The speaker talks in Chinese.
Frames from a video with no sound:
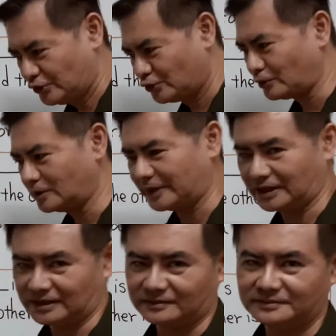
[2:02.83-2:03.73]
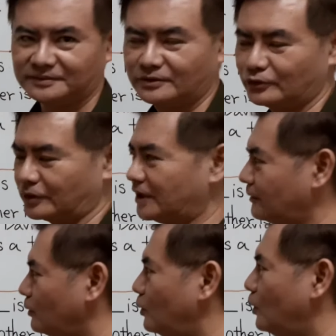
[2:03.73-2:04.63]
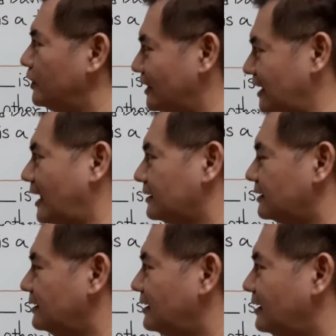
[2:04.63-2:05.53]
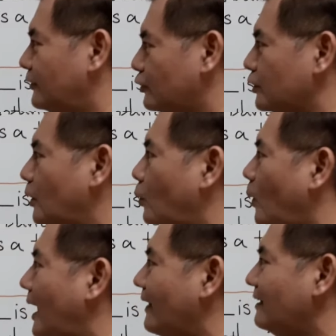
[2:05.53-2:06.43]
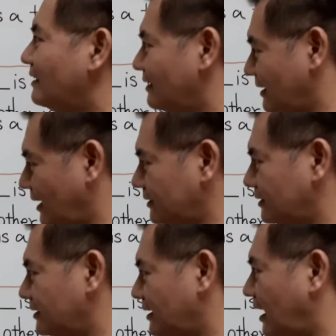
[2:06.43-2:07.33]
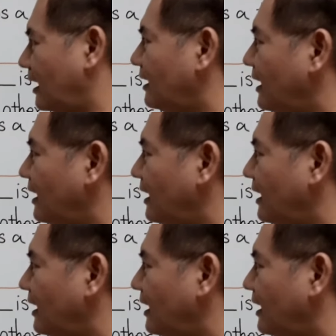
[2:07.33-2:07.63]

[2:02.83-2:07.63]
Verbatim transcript: 就那么一个，所以要里亚的，所以叫 one 里亚的啊。